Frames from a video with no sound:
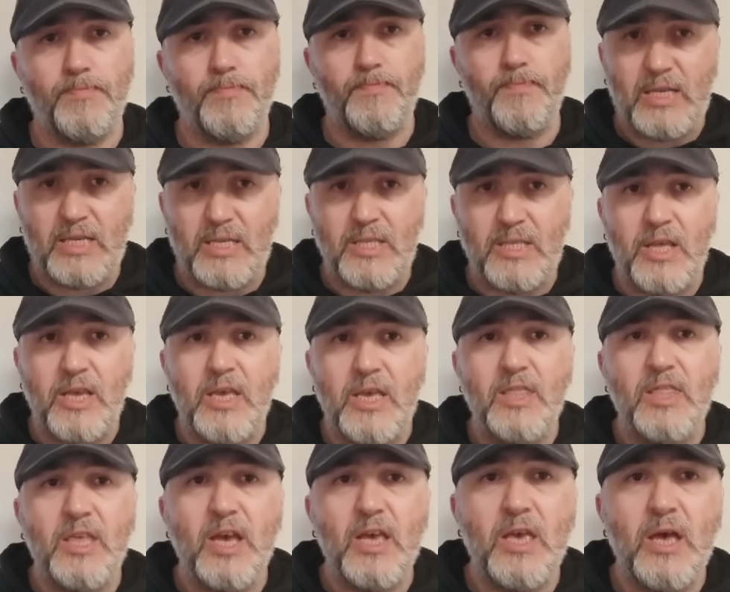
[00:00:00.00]
Aslında
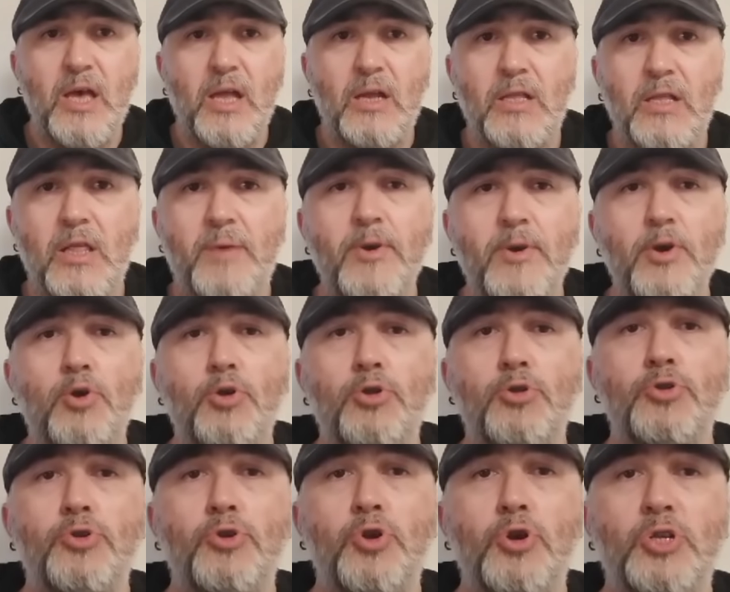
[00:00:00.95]
yeniden yargılama
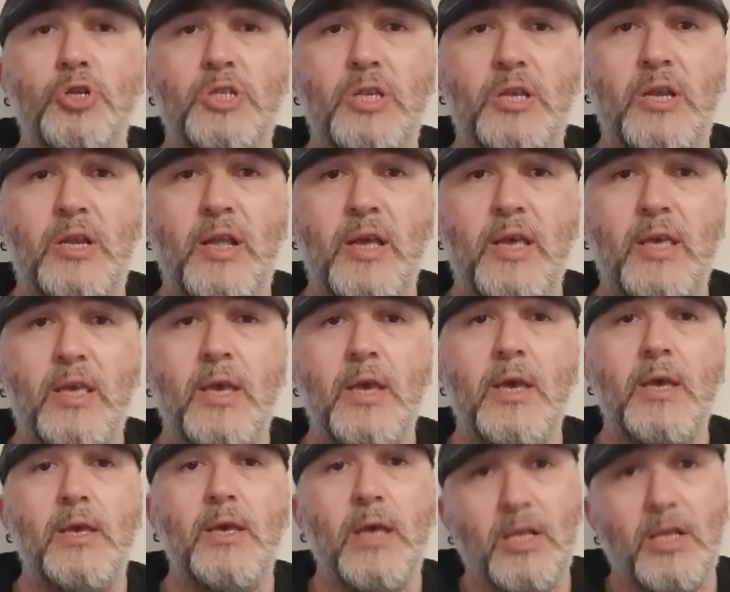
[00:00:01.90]
yolunu göstererek